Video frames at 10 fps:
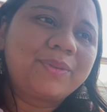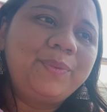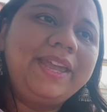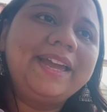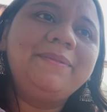
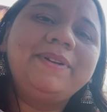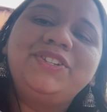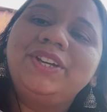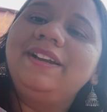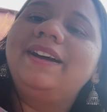वीकेंड में
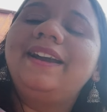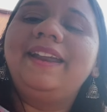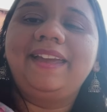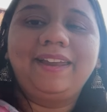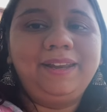चिल
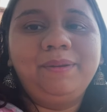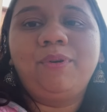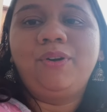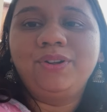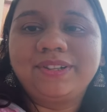करने के लिए
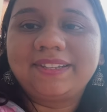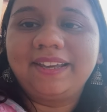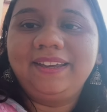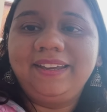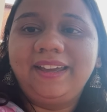बहुत
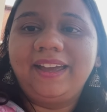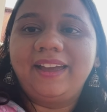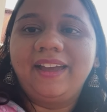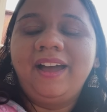सही है